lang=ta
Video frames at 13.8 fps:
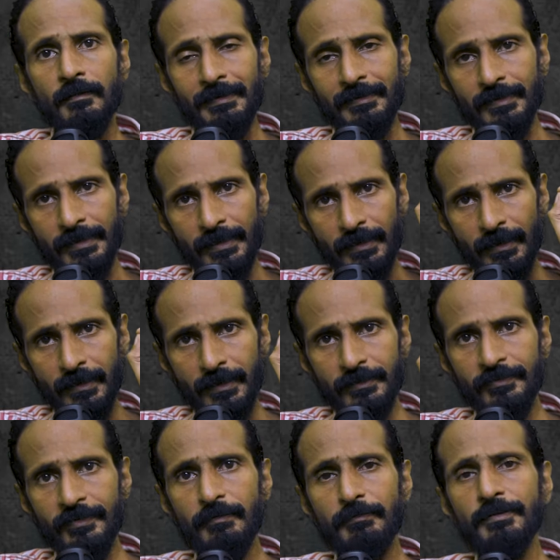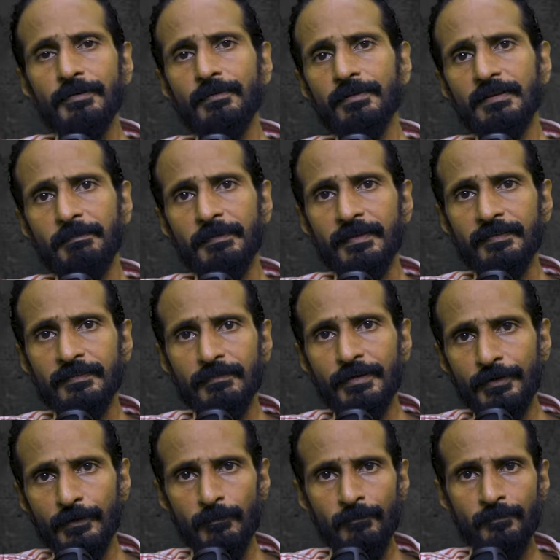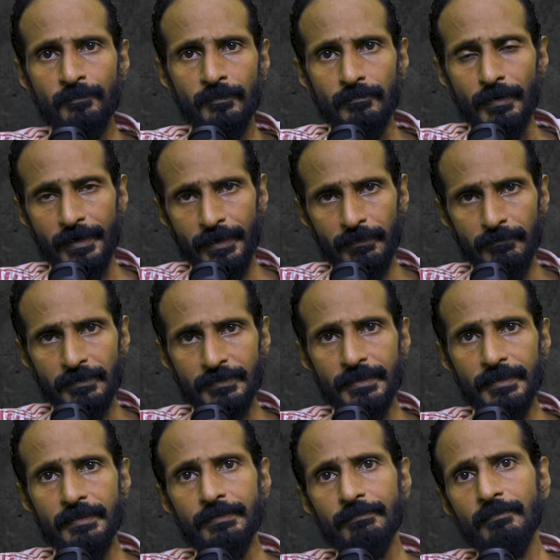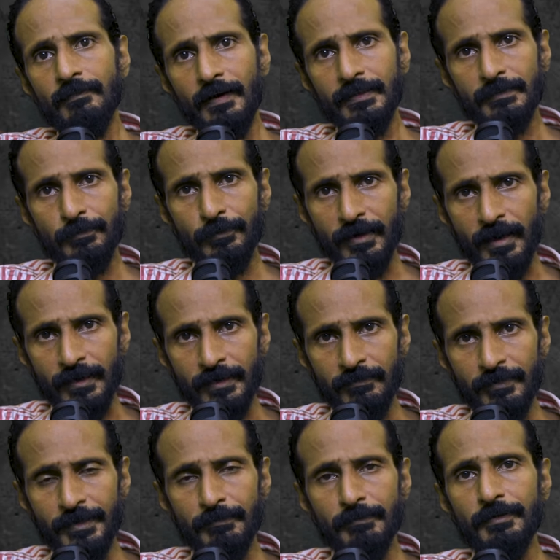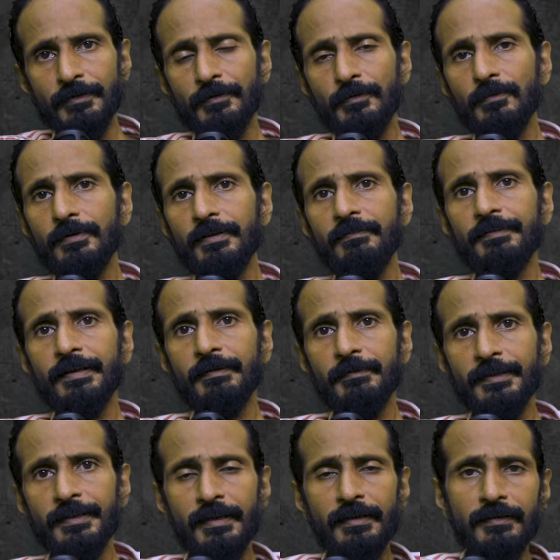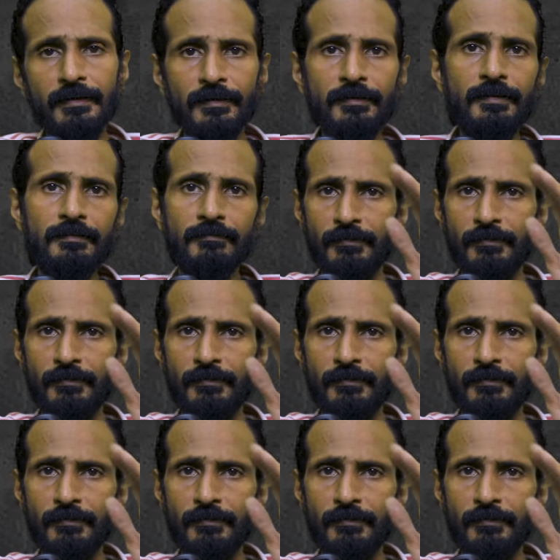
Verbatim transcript: மற்ற எல்லா கட்சிகளும் இது குறித்து பேச வேண்டும் மக்கள் மத்தியில் இது விவாத பொருளாக்க வேண்டும் என்று கூறி விடைபெறுகிறேன் நன்றி